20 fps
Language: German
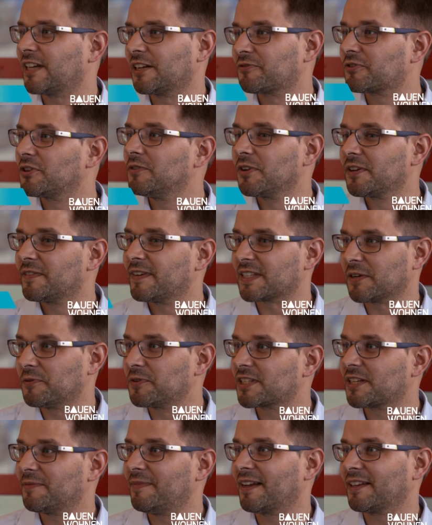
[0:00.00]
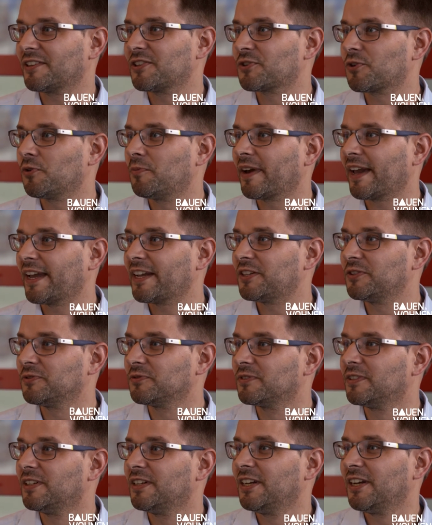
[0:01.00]
hat früher wirklich was ausgemacht an der mhm.
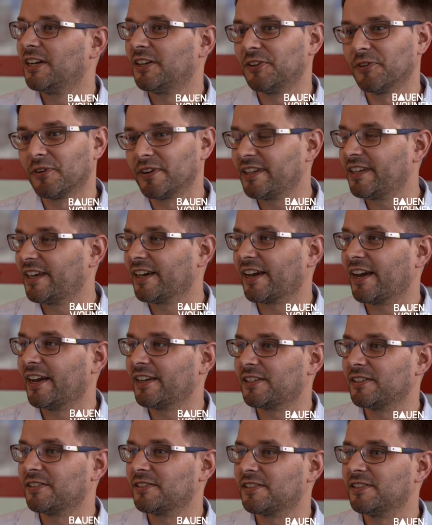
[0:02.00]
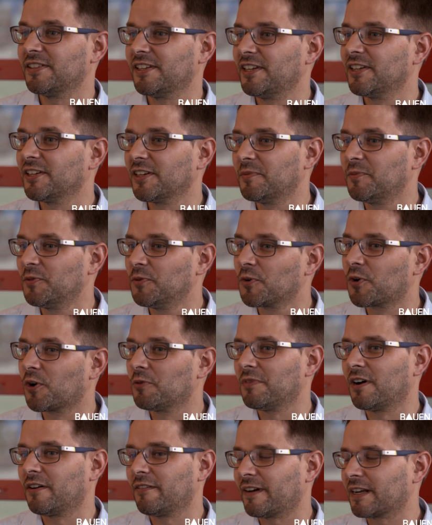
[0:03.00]
Stromrechnung. Neue Geräte sind eher im 0,
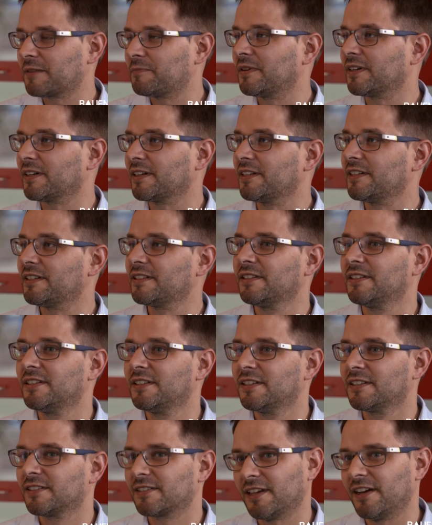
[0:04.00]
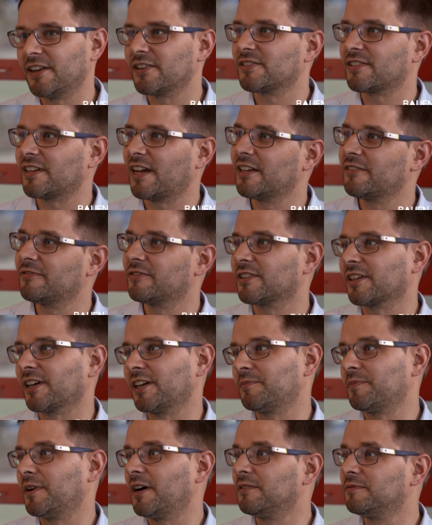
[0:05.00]
Watt Bereich. Da ist es eigentlich
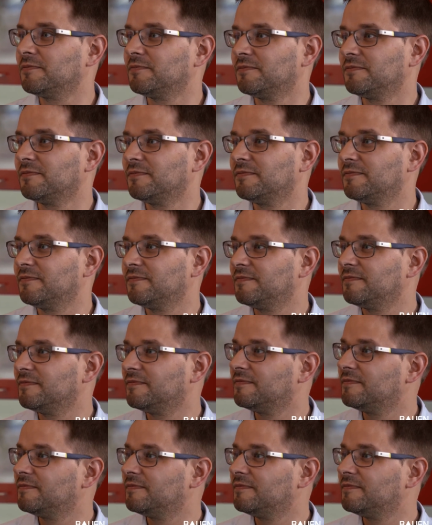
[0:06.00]
vertretbar. Wenn wir jetzt